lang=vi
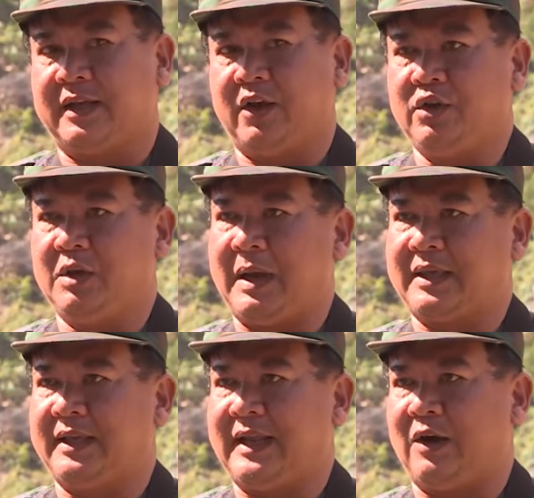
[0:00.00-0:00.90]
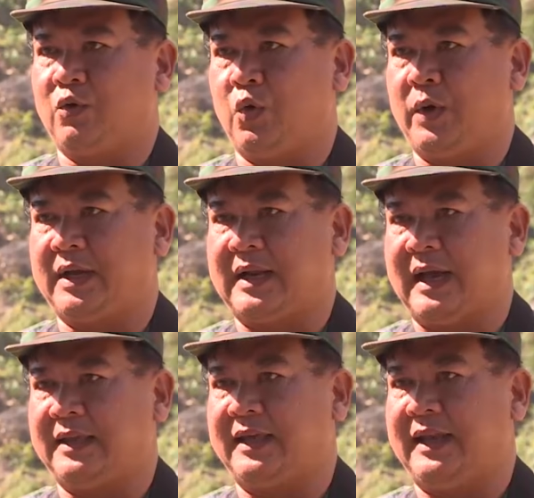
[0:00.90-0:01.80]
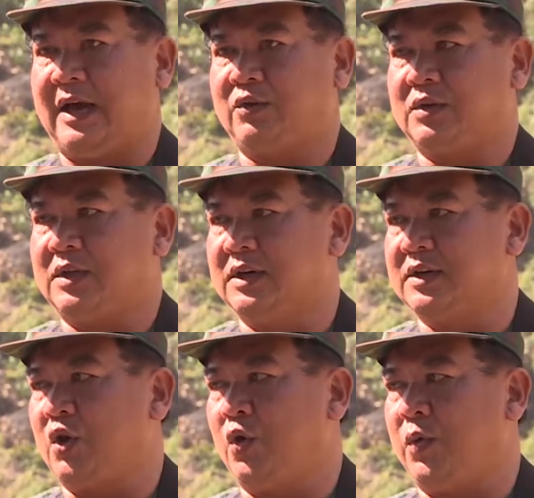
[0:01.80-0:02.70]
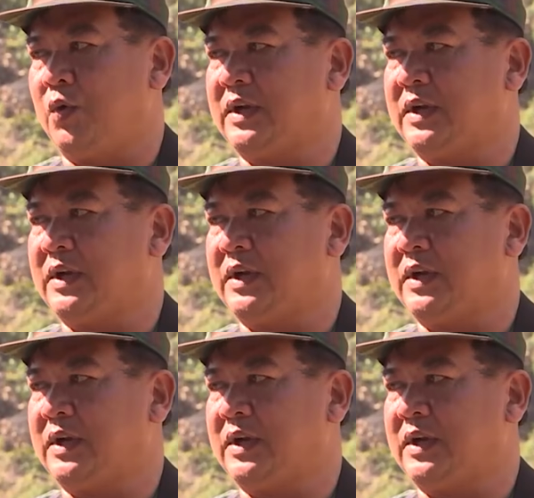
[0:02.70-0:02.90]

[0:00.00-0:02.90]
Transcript: Thì đối với ban chỉ đạo của huyện đã chỉ đạo cho thường vụ